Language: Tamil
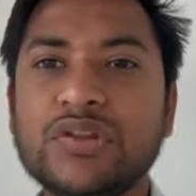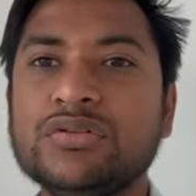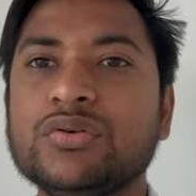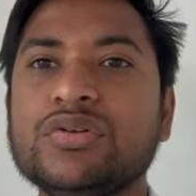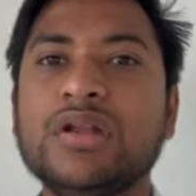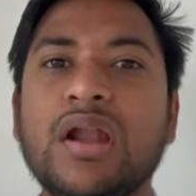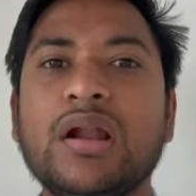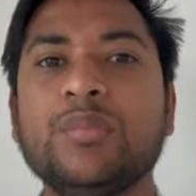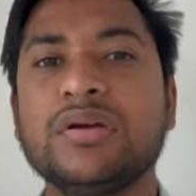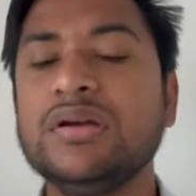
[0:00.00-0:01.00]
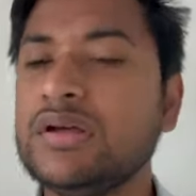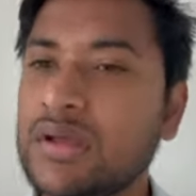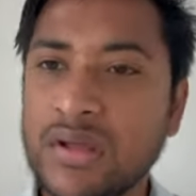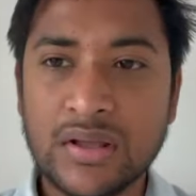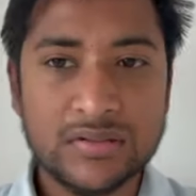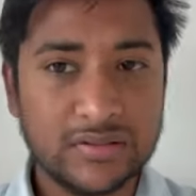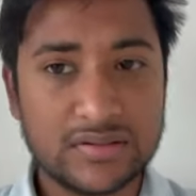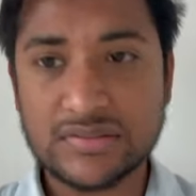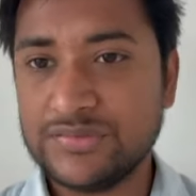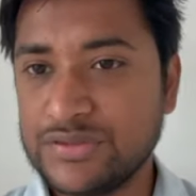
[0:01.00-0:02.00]
ஸோ இதெல்லாம் நமக்கு
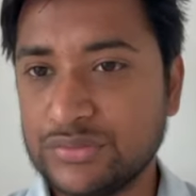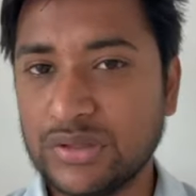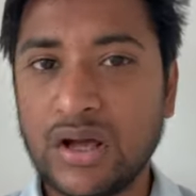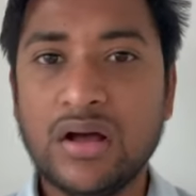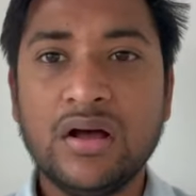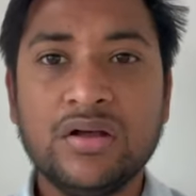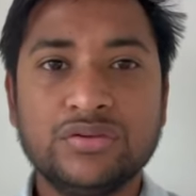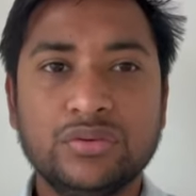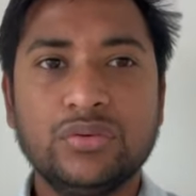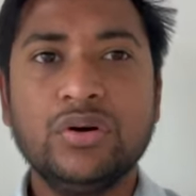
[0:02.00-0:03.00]
தெரிஞ்ச விஷயம்தான் ஸோ